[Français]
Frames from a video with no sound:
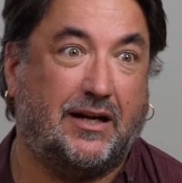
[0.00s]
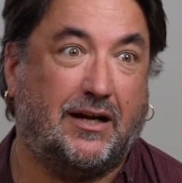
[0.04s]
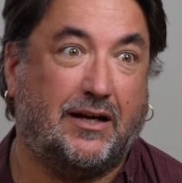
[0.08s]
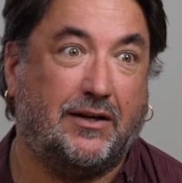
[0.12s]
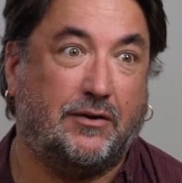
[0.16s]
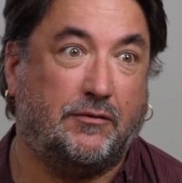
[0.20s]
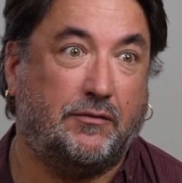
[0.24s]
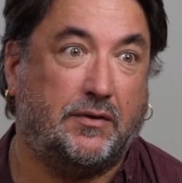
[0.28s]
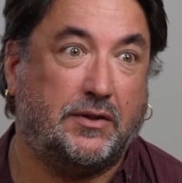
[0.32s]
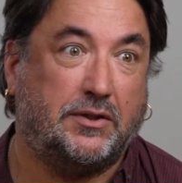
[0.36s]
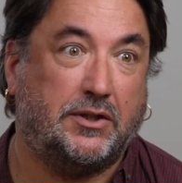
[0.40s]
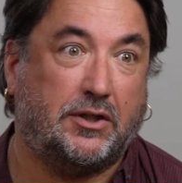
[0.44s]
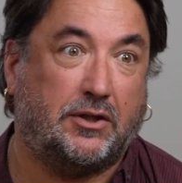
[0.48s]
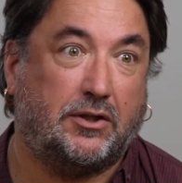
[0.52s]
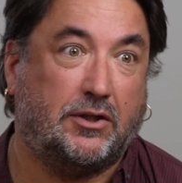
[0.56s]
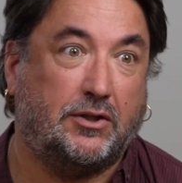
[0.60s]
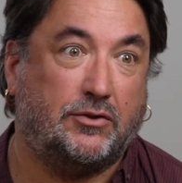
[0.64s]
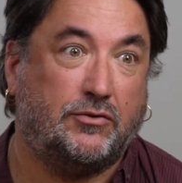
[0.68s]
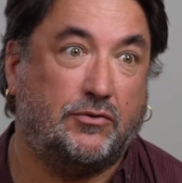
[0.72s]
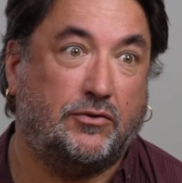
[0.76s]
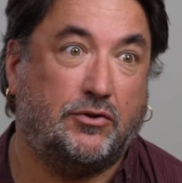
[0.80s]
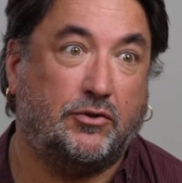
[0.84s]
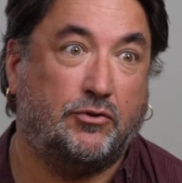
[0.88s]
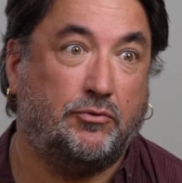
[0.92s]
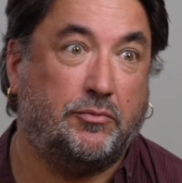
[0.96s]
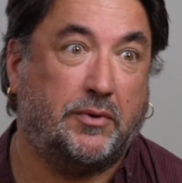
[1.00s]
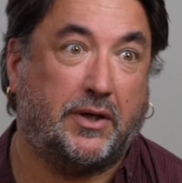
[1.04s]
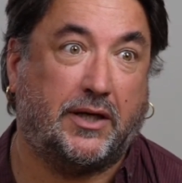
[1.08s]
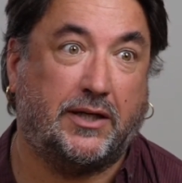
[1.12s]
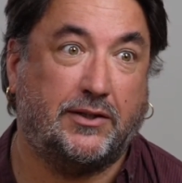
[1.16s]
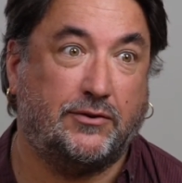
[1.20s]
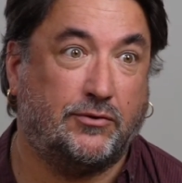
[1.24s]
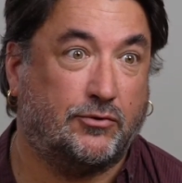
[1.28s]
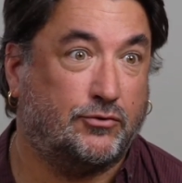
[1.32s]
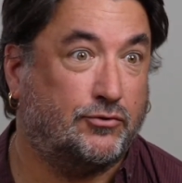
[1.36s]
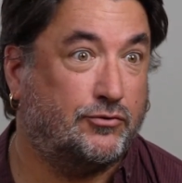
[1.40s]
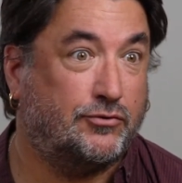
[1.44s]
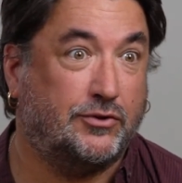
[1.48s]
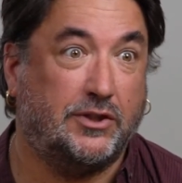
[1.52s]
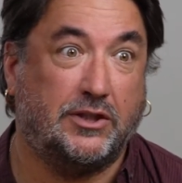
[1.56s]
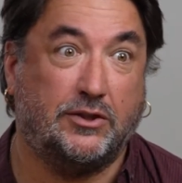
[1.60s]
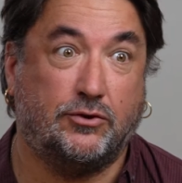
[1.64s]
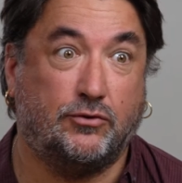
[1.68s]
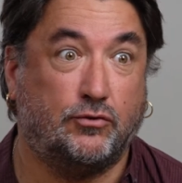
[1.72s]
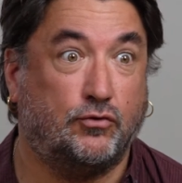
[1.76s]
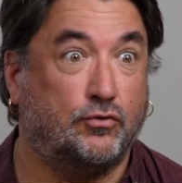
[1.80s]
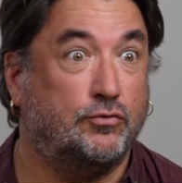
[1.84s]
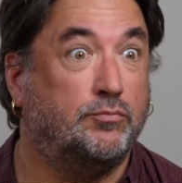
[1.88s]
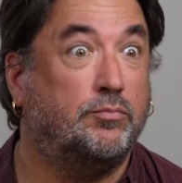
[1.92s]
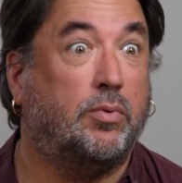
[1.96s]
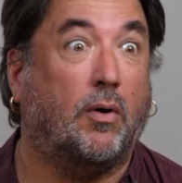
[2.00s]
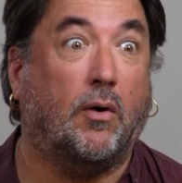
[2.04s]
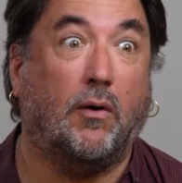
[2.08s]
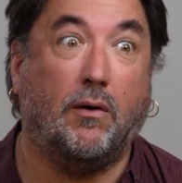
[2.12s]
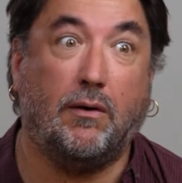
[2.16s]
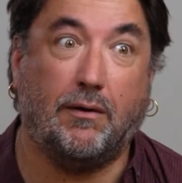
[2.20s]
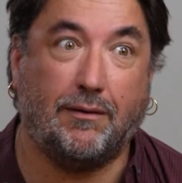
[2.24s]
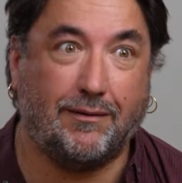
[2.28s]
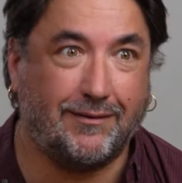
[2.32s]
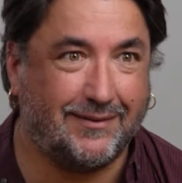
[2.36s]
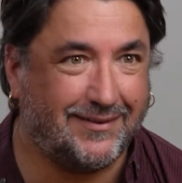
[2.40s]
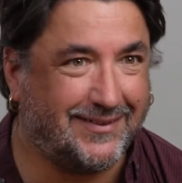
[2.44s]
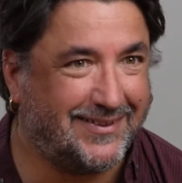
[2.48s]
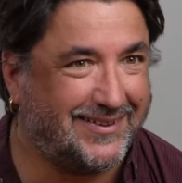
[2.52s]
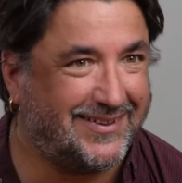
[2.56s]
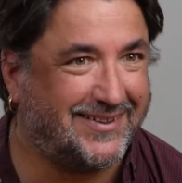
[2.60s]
Et on va dire que les outils numériques sont juste des supports